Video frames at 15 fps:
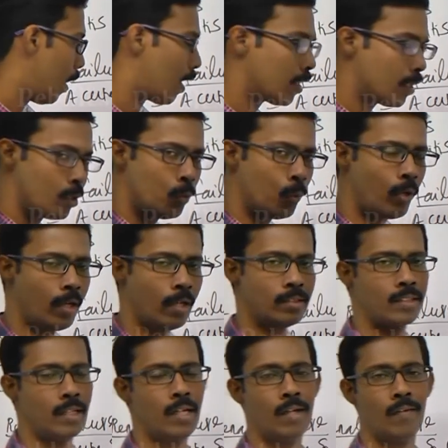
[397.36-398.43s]
அது யூரினை
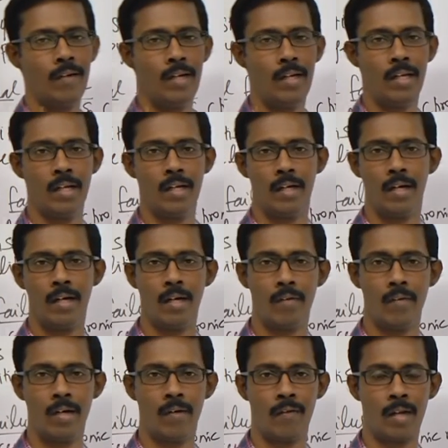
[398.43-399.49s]
சரியாக வெளியில்
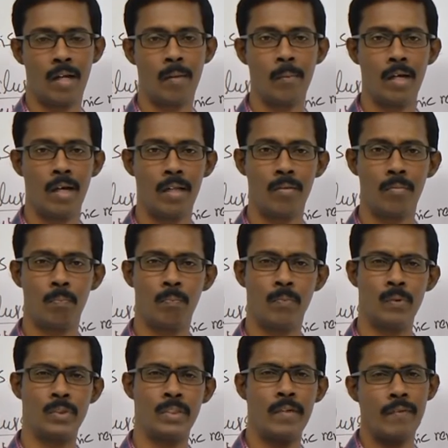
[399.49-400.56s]
வெளி வராமல் அது
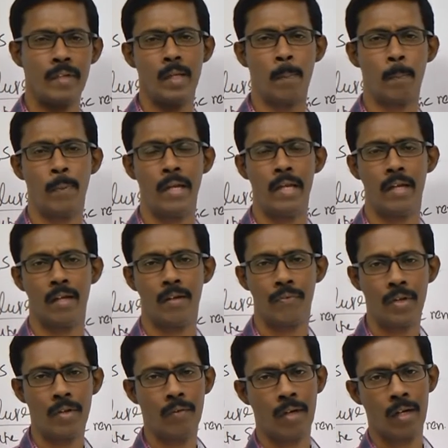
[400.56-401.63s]
சிவியர் பெயினை
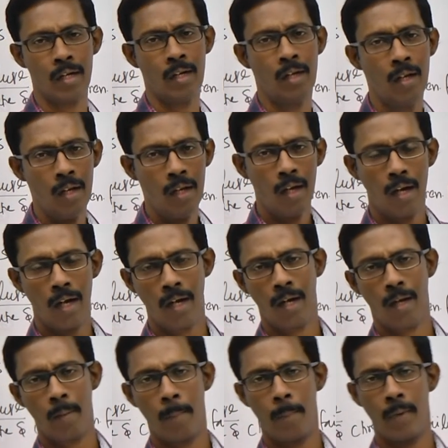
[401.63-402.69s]
ஃபீவரை
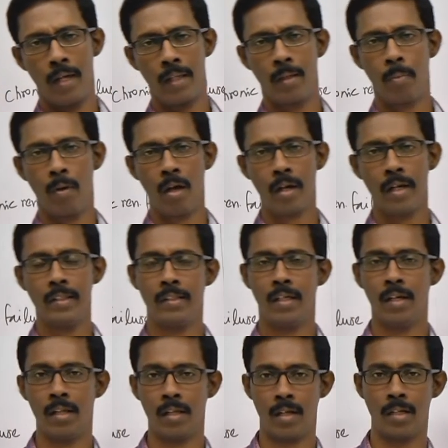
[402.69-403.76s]
அந்த
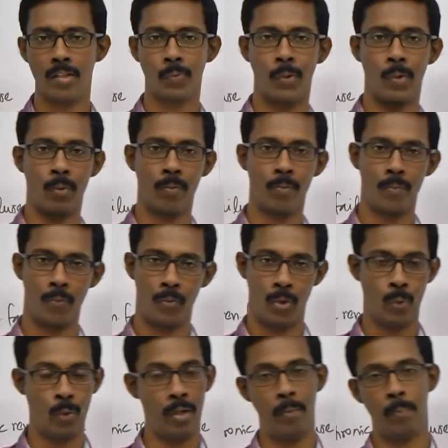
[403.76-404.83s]
பிளாக்கேஜ்னால அது காஸ் பண்ணுங்க
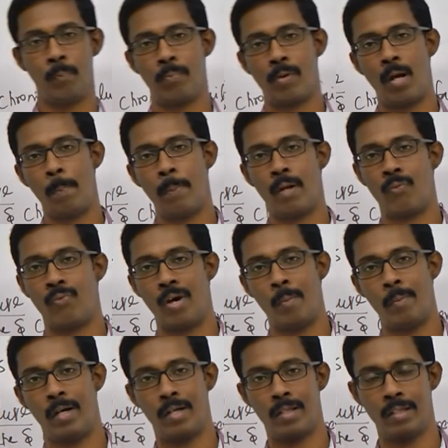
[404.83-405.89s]
யூரின் ப்ராப்பராக
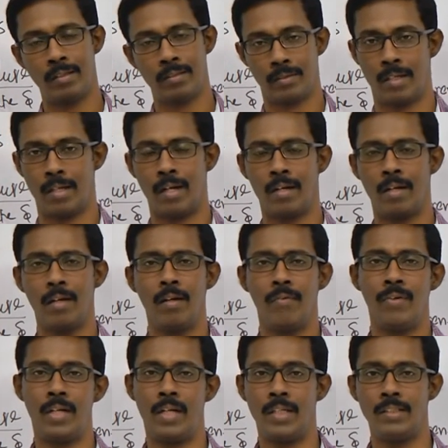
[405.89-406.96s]
ஃபார்ம் ஆகுது கரெக்டான
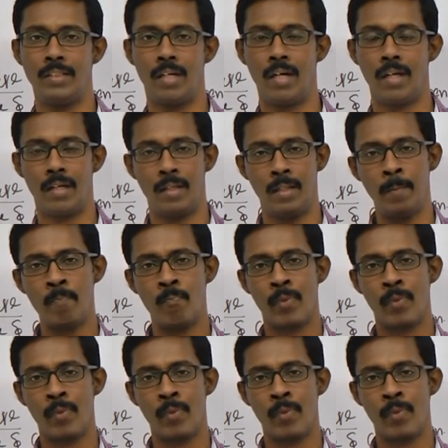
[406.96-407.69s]
ஃபில்ட்ரேஷன் நடக்குது